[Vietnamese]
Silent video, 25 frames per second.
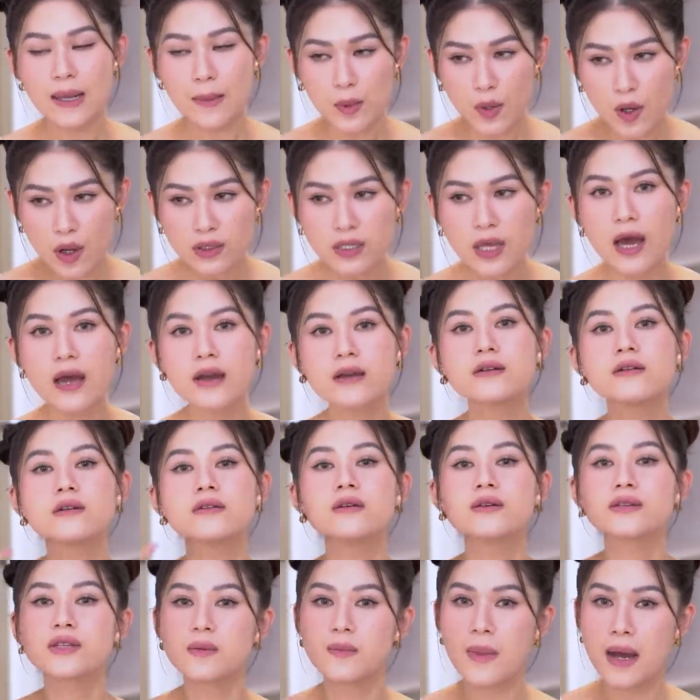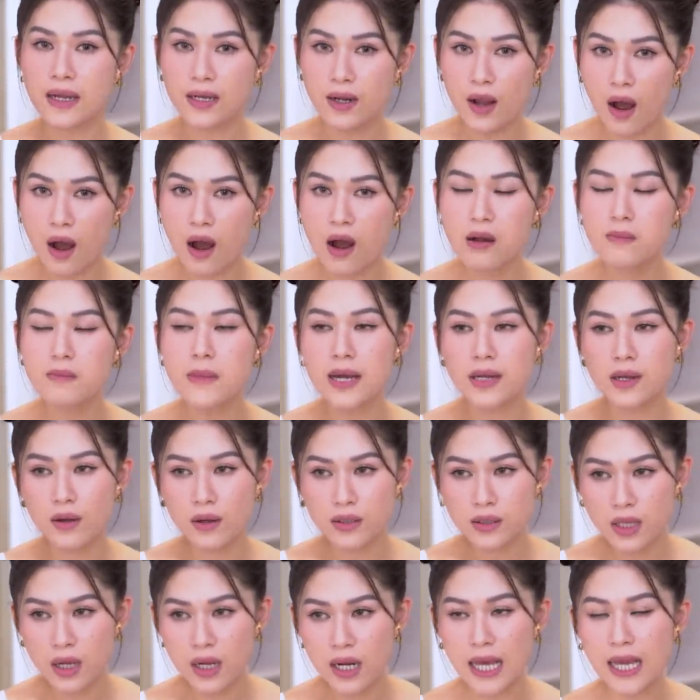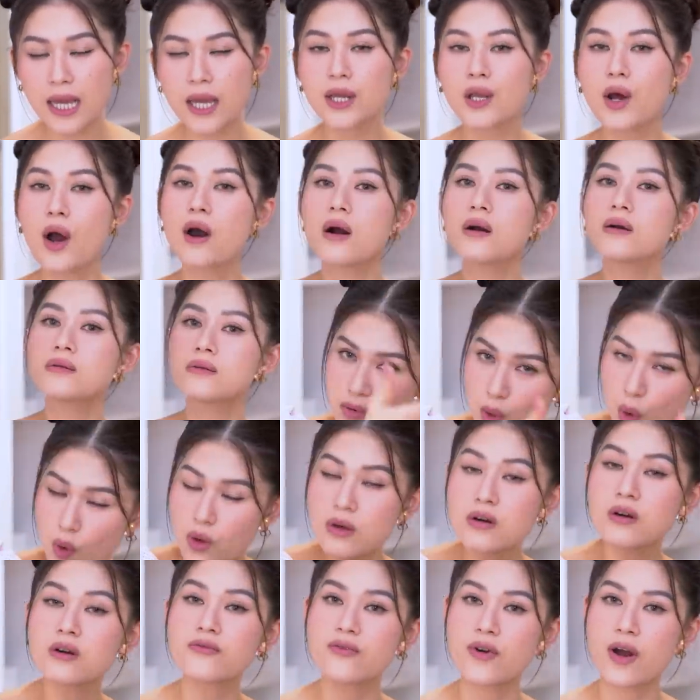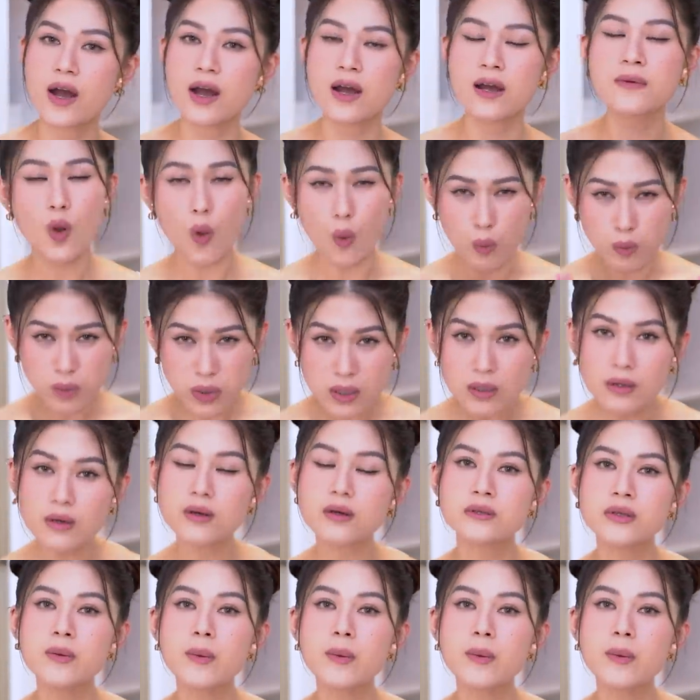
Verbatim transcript: Tâm có thể gửi được cho bạn đó. Bạn đó có thể lấy cái đó đổi ngược về cũng được.